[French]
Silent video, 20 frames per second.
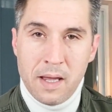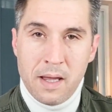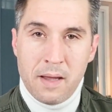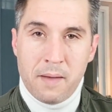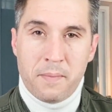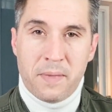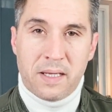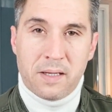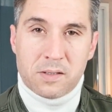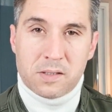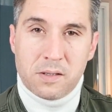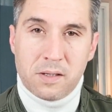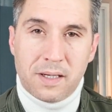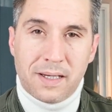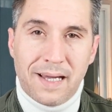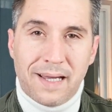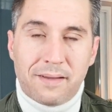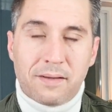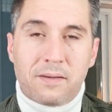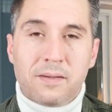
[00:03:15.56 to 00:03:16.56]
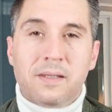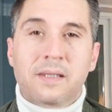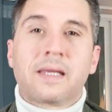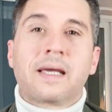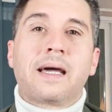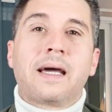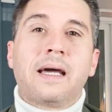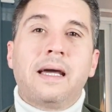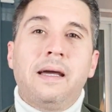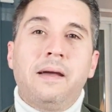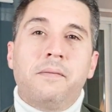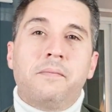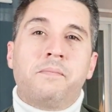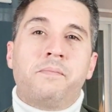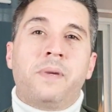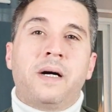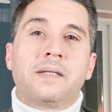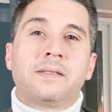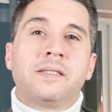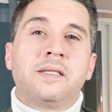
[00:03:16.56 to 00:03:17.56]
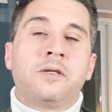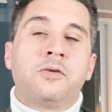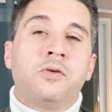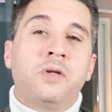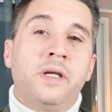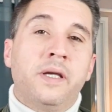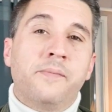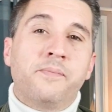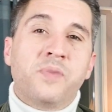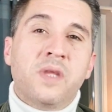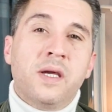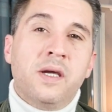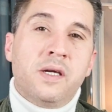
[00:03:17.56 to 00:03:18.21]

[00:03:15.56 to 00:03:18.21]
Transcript: Mais dans un cadre très particulier.